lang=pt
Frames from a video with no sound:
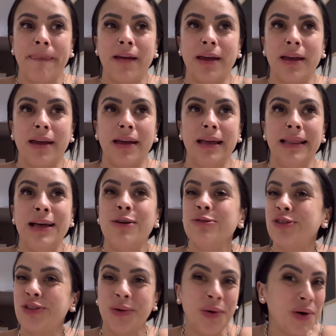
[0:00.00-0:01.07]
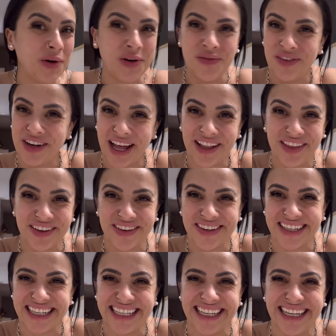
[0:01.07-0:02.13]
É, não sou
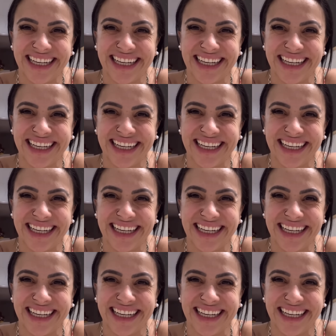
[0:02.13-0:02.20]
acumuladora.